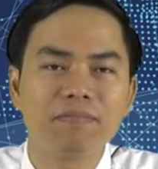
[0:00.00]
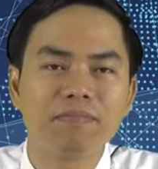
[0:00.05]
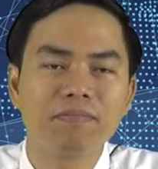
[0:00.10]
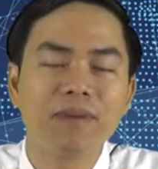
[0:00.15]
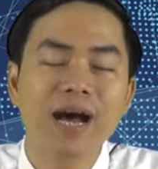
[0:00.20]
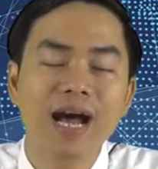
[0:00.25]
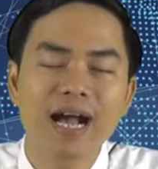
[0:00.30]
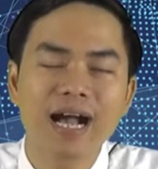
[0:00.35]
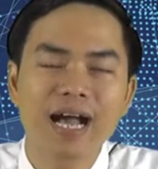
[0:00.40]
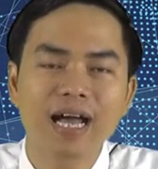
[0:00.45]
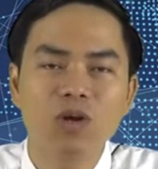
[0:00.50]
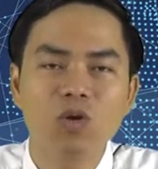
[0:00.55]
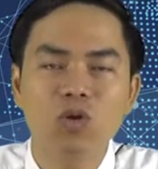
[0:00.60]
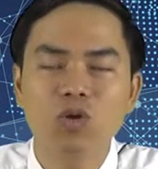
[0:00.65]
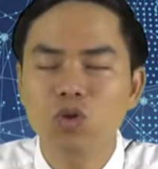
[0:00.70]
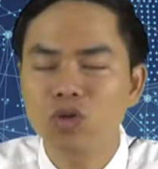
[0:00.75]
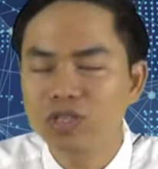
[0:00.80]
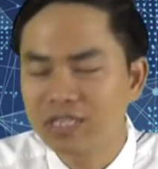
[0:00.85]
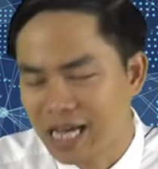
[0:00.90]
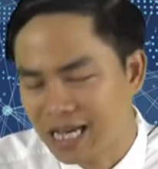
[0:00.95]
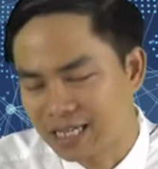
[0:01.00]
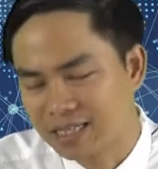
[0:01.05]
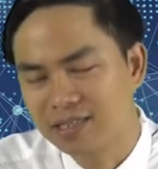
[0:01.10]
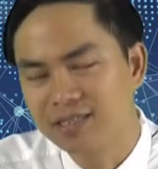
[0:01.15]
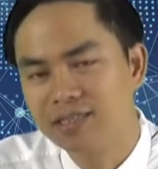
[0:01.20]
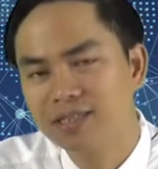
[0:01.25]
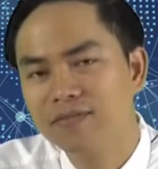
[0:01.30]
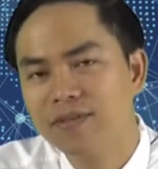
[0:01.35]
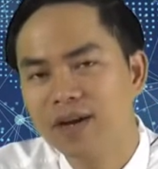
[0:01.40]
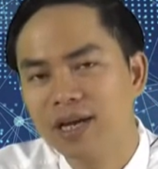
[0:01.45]
3.000 đô tôi giả sử
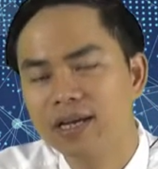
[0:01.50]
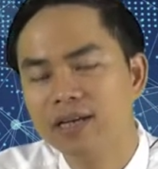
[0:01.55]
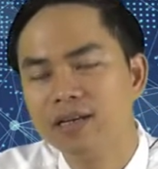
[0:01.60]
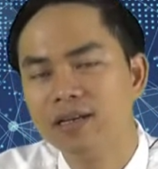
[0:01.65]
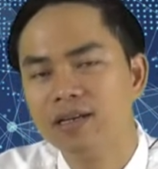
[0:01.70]
như vậy,